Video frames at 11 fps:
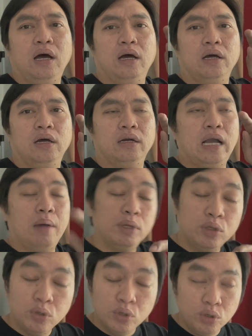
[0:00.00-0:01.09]
Uh, gamit
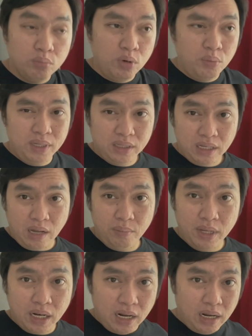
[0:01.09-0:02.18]
ko yung Moment
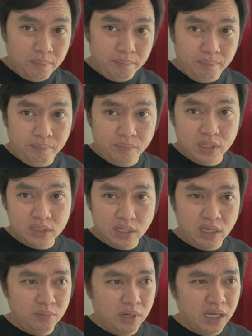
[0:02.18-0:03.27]
Camera app
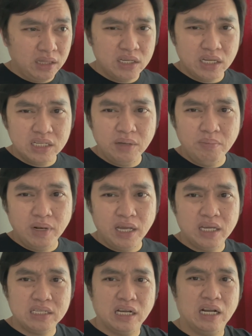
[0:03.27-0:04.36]
kasi maganda siya,
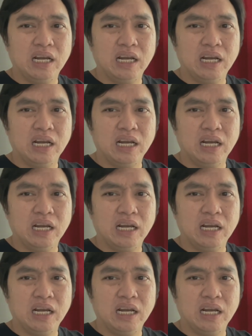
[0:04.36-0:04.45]
simple, isang click